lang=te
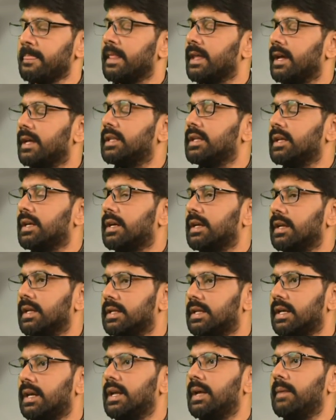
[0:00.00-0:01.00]
అయితే ఇక్కడ
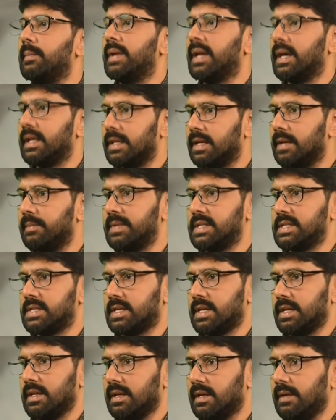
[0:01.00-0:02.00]
నిద్రలేమిని
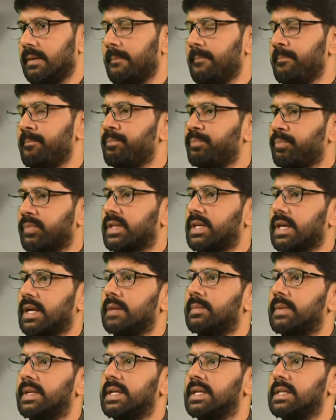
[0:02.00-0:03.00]
అధిగమించడానికి
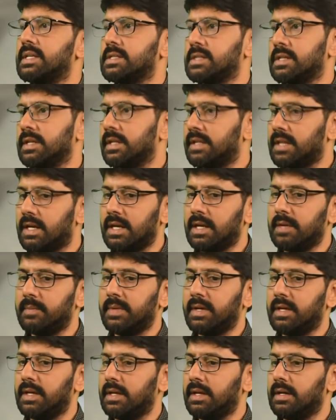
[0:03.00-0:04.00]
చాలామంది ఏం చేస్తారు
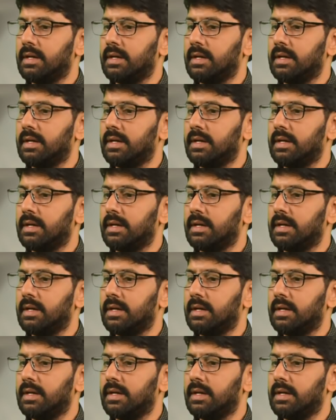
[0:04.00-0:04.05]
నిద్రలేమి